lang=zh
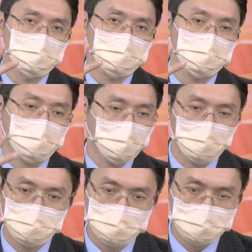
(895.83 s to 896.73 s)
那台
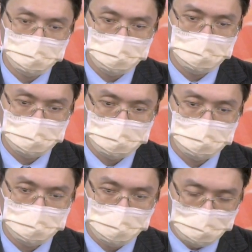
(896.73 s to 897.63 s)
湾
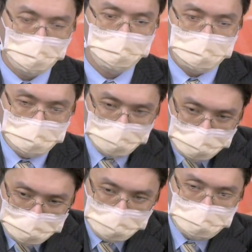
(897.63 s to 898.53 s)
厂商比较中
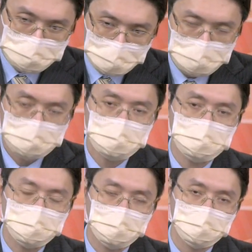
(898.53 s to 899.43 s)
规中矩，比较客
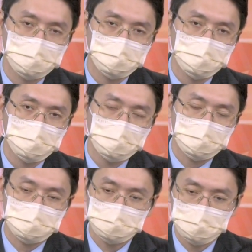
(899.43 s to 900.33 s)
气，
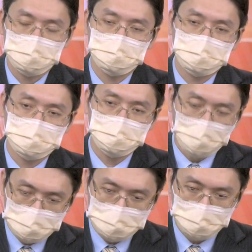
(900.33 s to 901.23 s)
所以就是
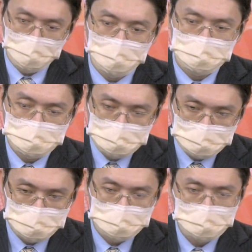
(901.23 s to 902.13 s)
价格不意思一
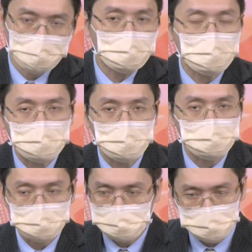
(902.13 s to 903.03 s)
次拉太
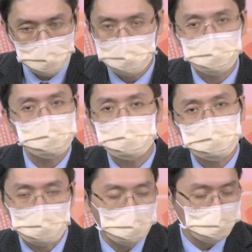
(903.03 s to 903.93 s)
高，但是后面必
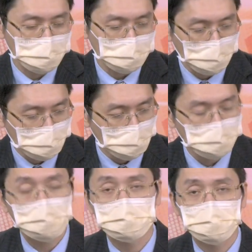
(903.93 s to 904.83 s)
然要再涨，
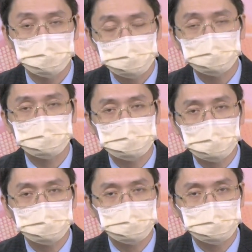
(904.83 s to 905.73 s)
所以我们就说第
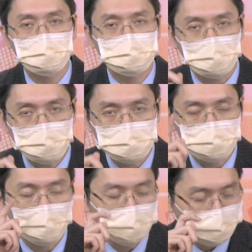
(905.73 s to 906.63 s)
三季估计要涨二
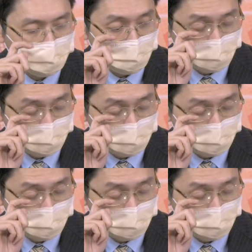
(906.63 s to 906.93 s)
十五趴以上。